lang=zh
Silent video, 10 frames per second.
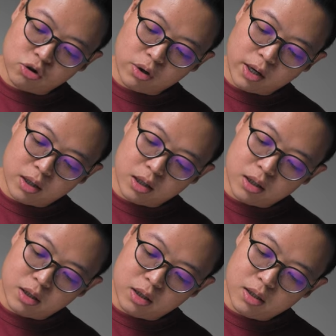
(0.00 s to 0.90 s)
水的
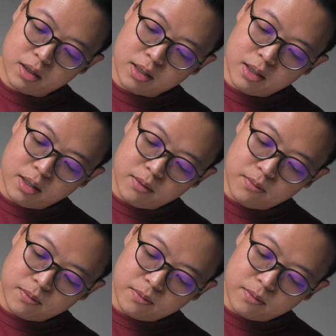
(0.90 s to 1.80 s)

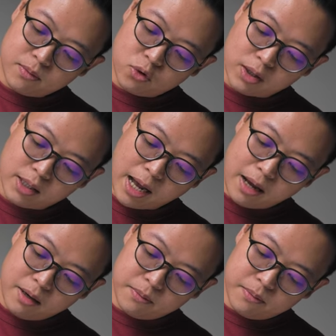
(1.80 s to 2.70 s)
存
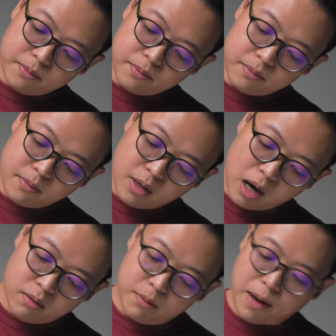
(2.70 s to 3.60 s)
在。
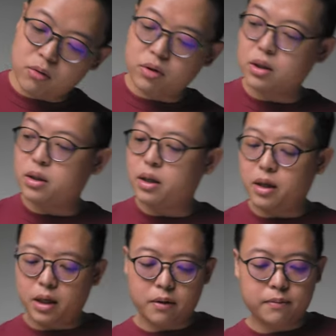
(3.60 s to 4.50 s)
好， 一百五十 C
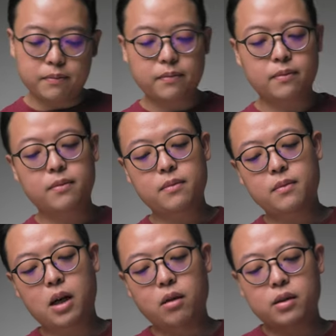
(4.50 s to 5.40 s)
C，
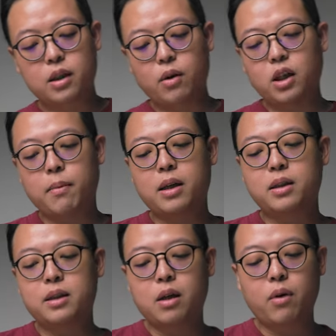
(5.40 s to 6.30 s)
然后呢稍微搅拌一
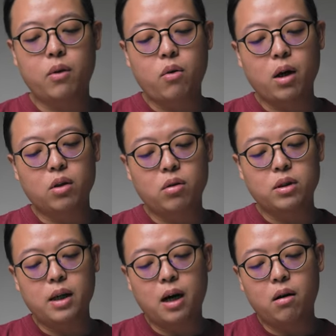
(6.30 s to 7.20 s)
下，稍微晃动一
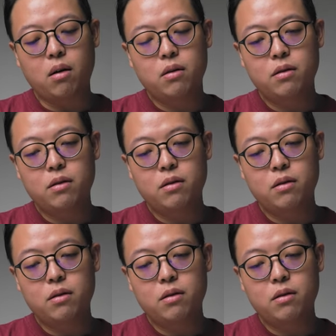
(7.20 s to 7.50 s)
下哈。